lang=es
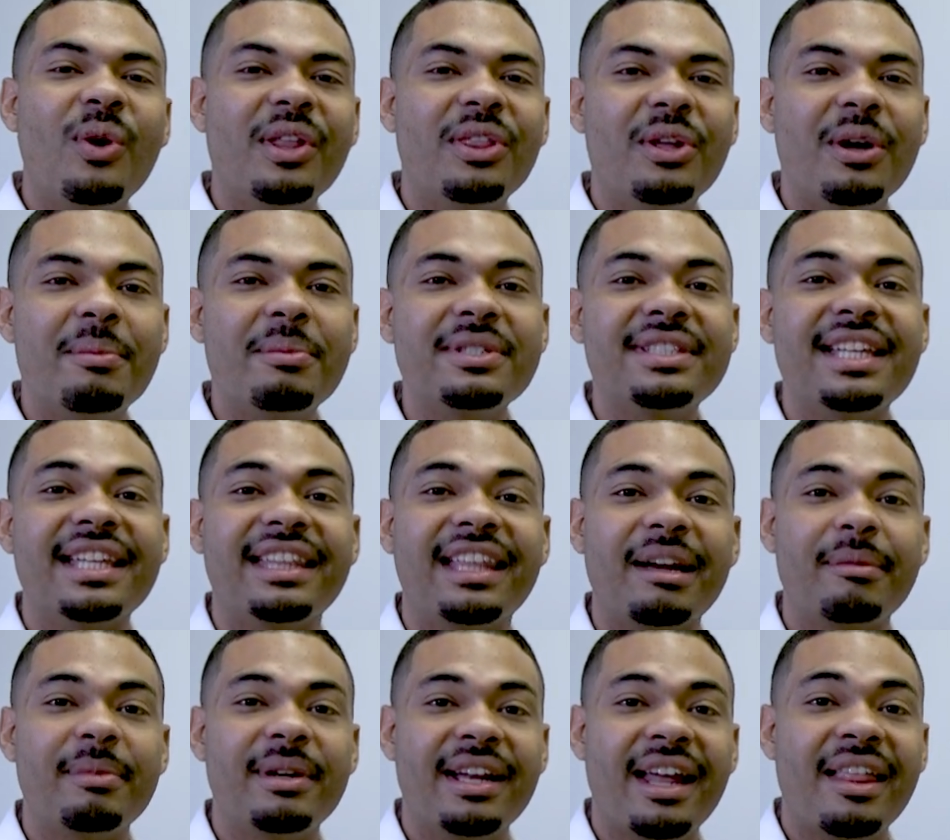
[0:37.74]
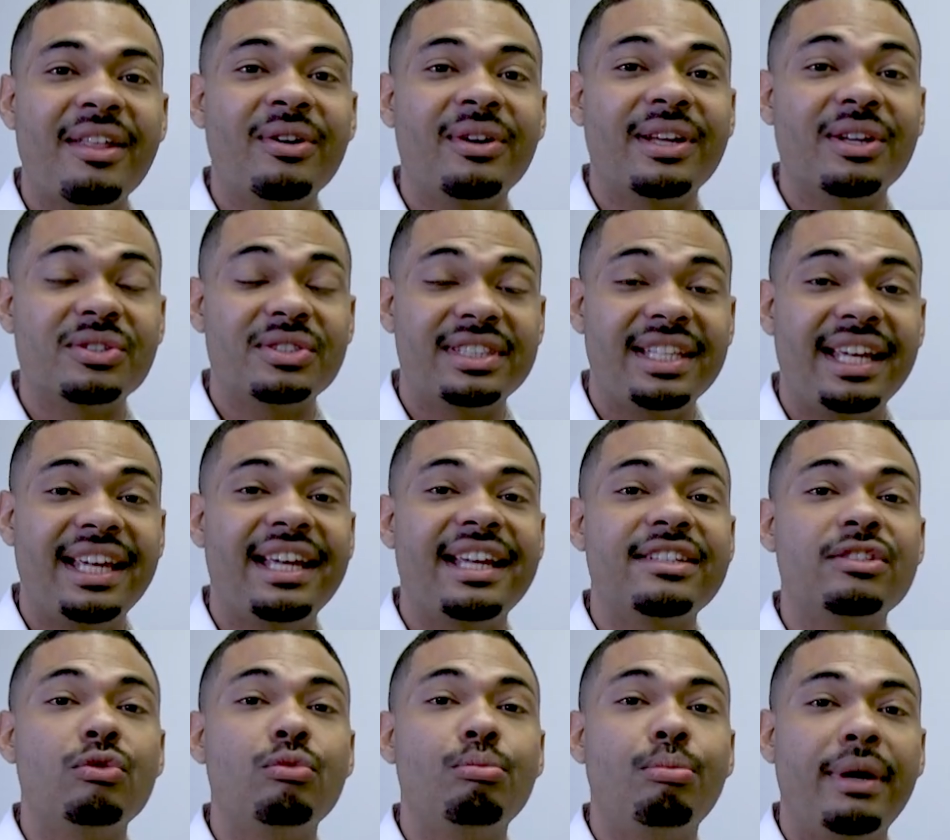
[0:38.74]
cuando hemos determinado que usted
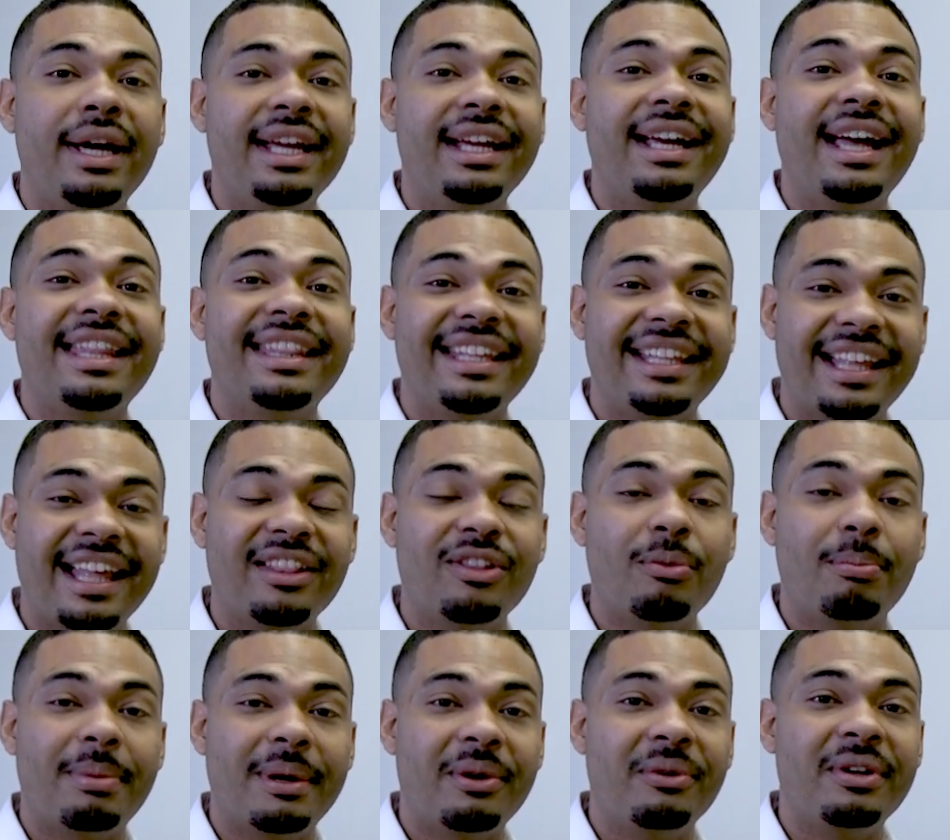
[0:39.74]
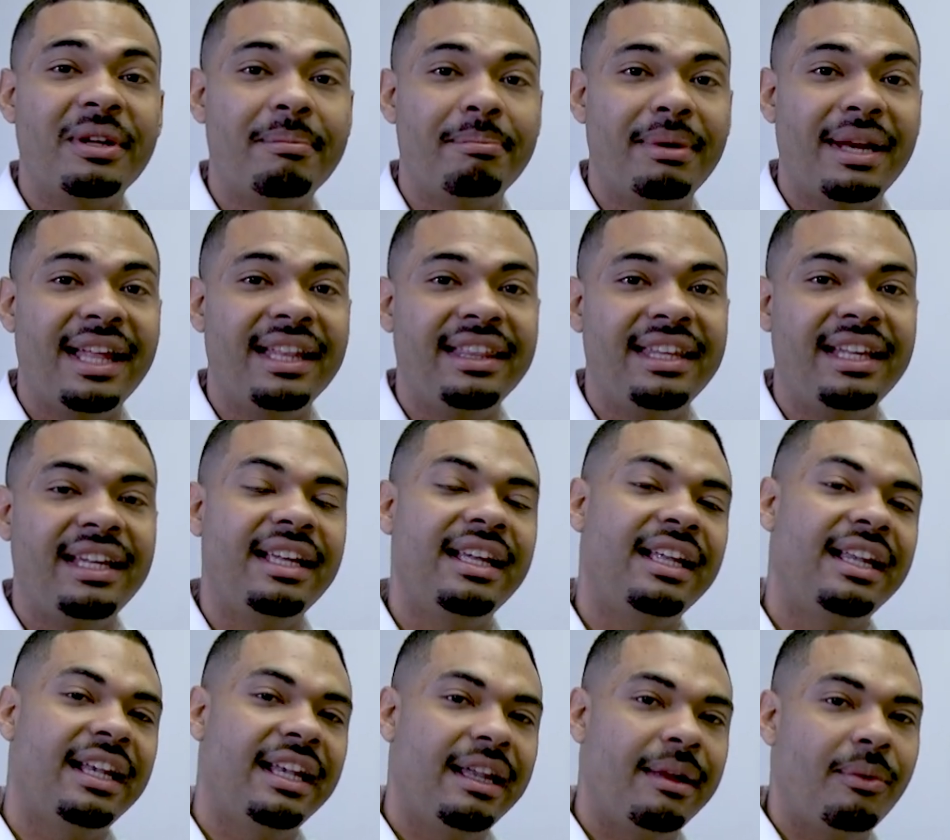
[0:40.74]
es un buen candidato para un implante,
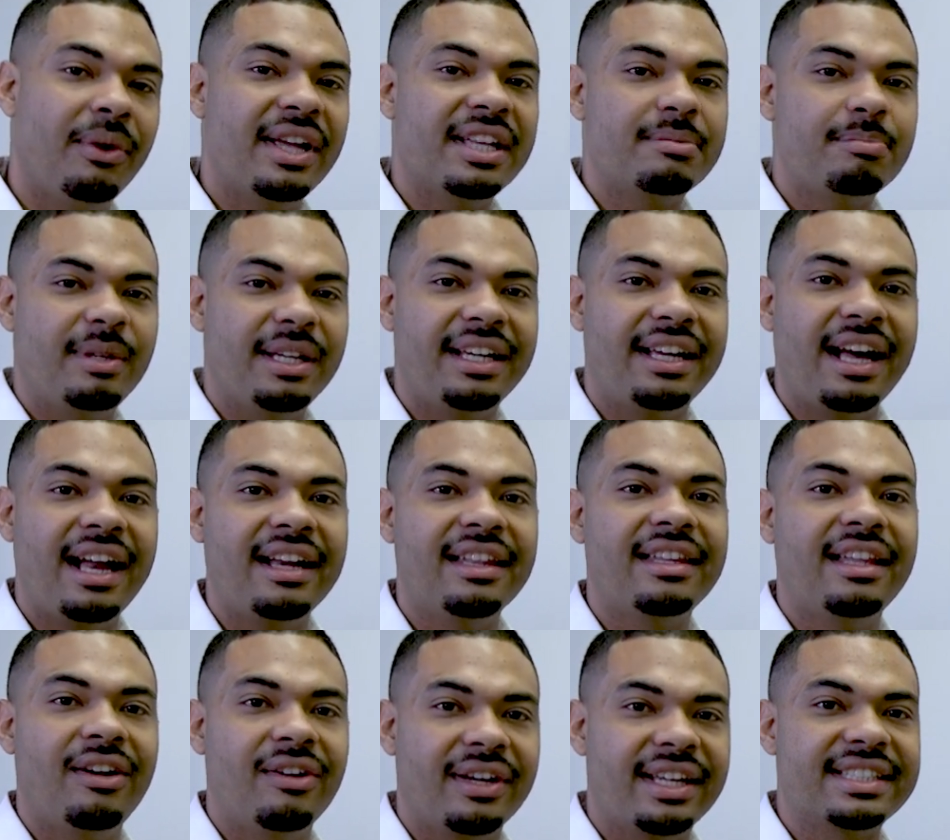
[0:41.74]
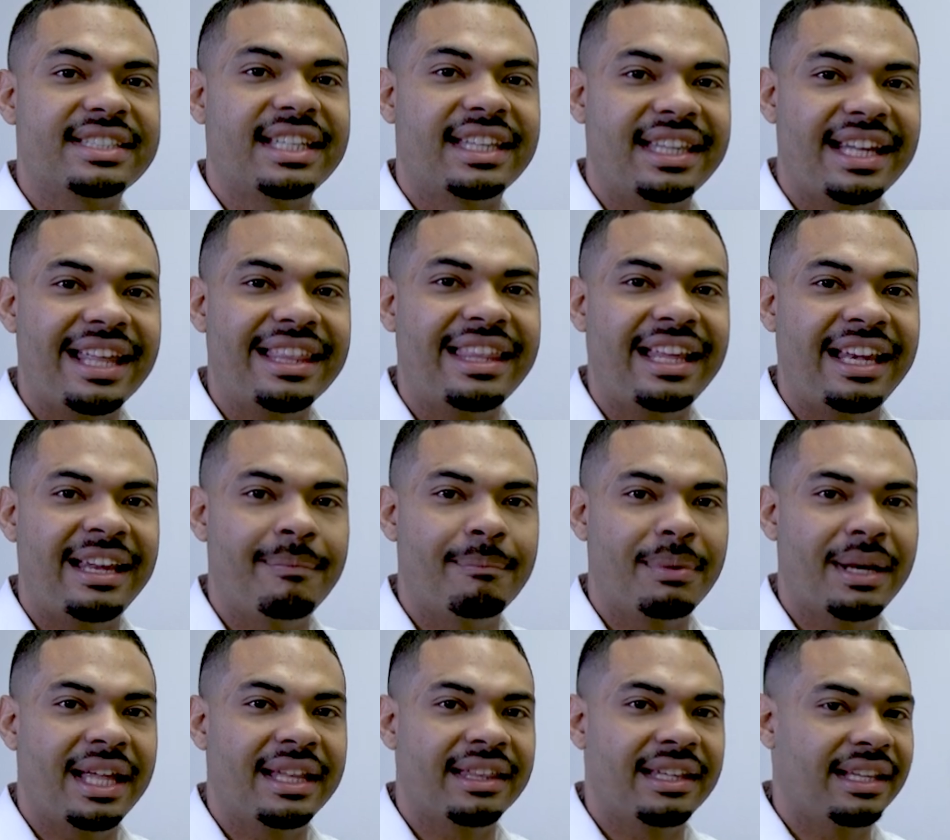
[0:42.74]
le voy a explicar de lo que se trata el
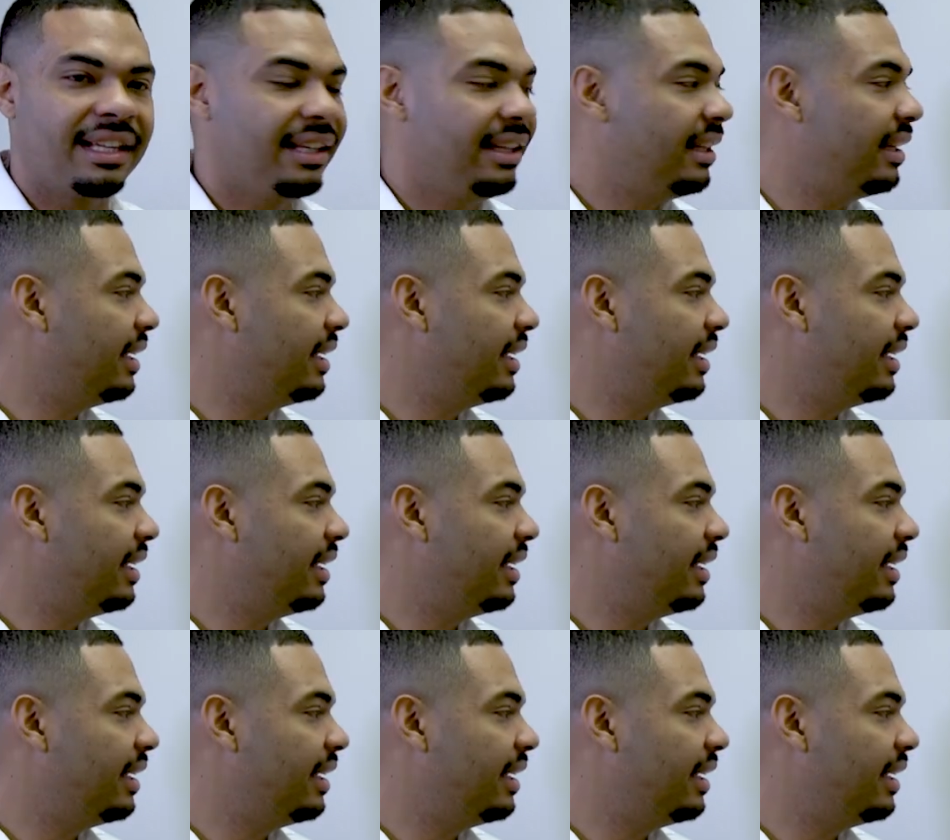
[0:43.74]
implante.